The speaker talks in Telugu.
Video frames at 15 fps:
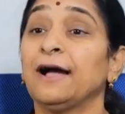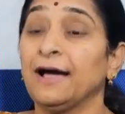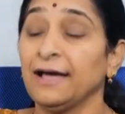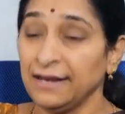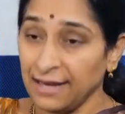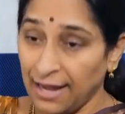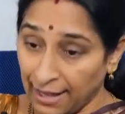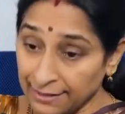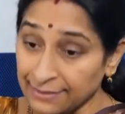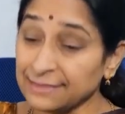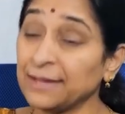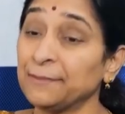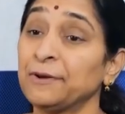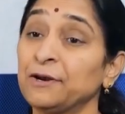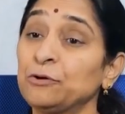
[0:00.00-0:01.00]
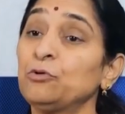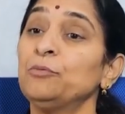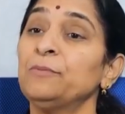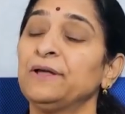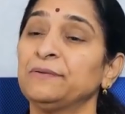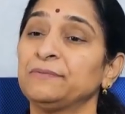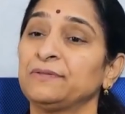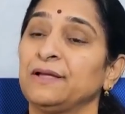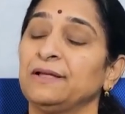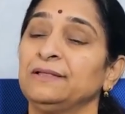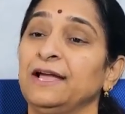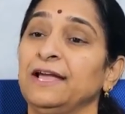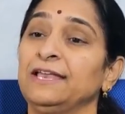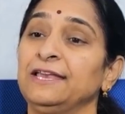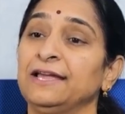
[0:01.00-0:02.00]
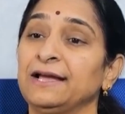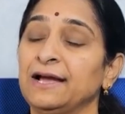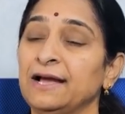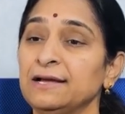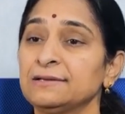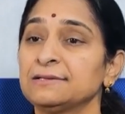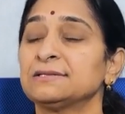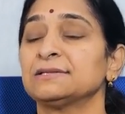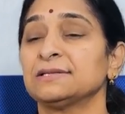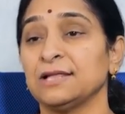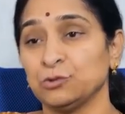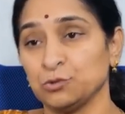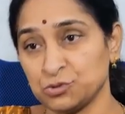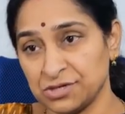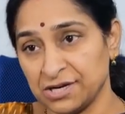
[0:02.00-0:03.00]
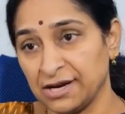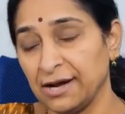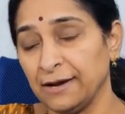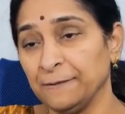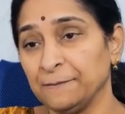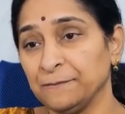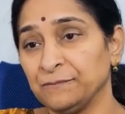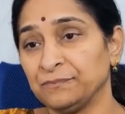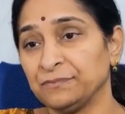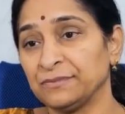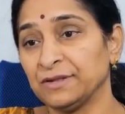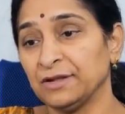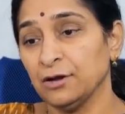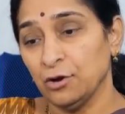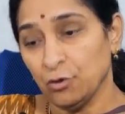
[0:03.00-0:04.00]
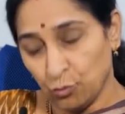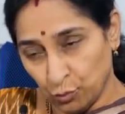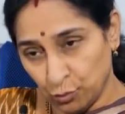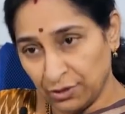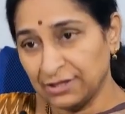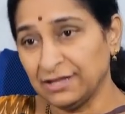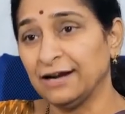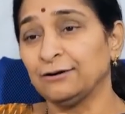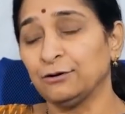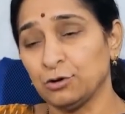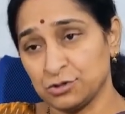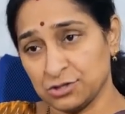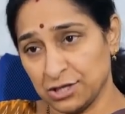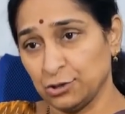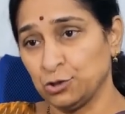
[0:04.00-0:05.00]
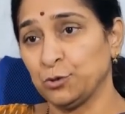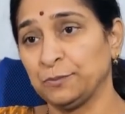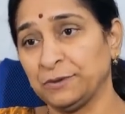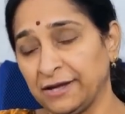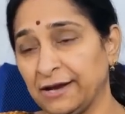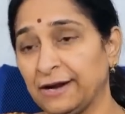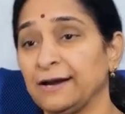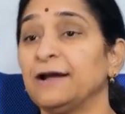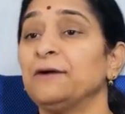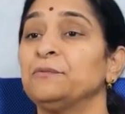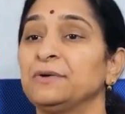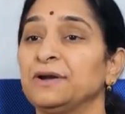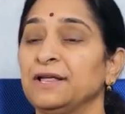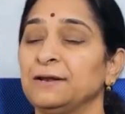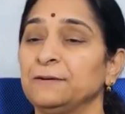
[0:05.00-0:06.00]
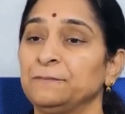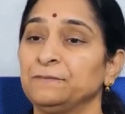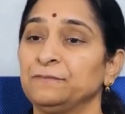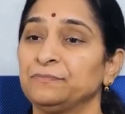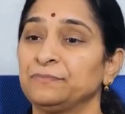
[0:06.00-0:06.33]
కానీ అంతవరకు మనం ధైర్యంగా సంతోషంగా ఉండాలి ఉన్న దాంట్లో సంతృప్తికరంగా ఉండాలి